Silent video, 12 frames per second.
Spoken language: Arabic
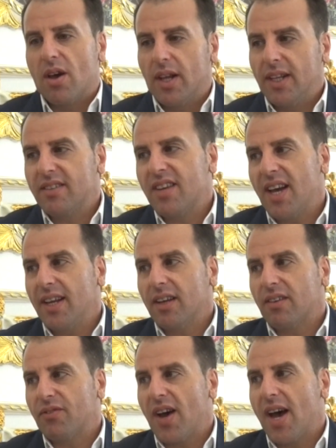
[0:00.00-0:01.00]

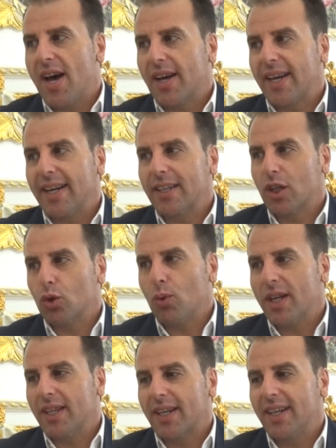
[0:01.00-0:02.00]
لذلك فكانت
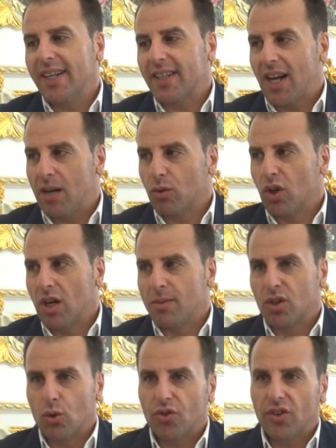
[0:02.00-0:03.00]
خطواتنا كلها الحمد لله
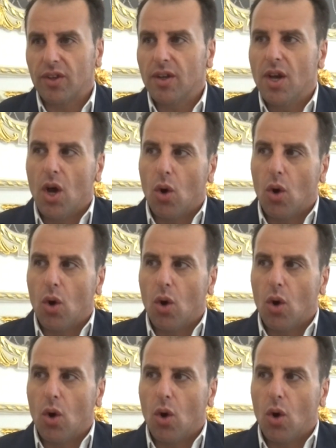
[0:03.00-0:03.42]
مدروسة